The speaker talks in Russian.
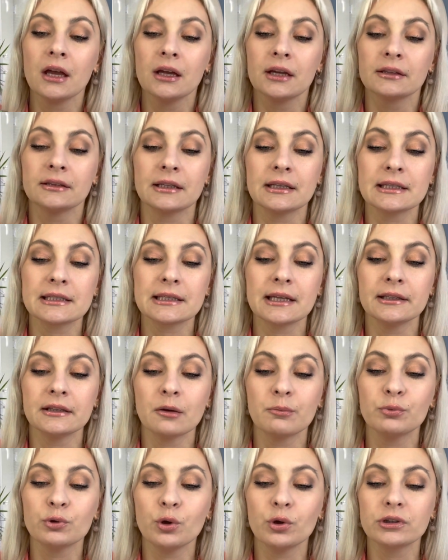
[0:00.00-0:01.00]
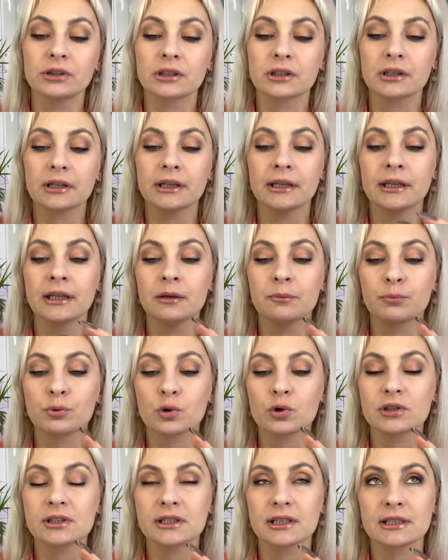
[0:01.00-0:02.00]
Нанесла на блотер и
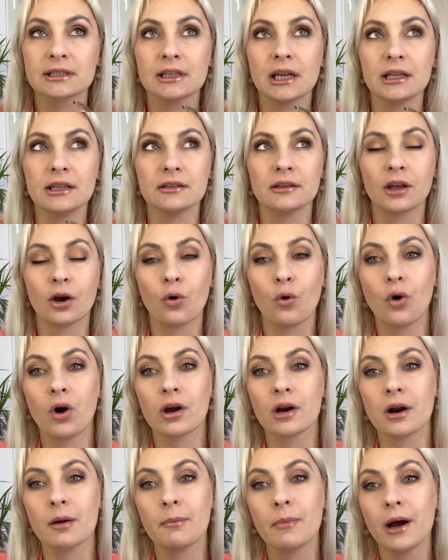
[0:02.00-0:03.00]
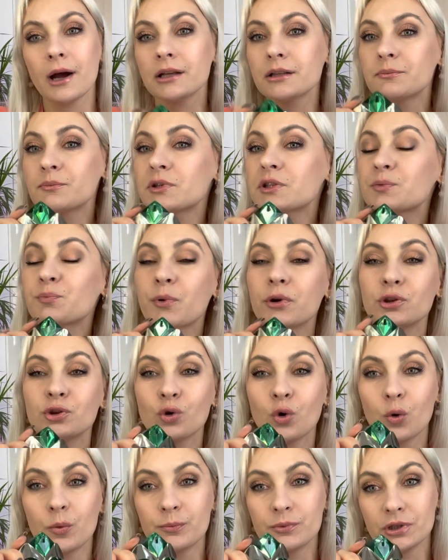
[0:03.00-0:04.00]
просто, знаете, такой аромат
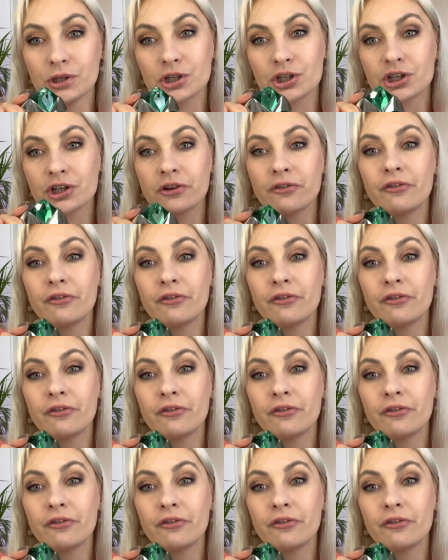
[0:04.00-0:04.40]
бесподобнейший,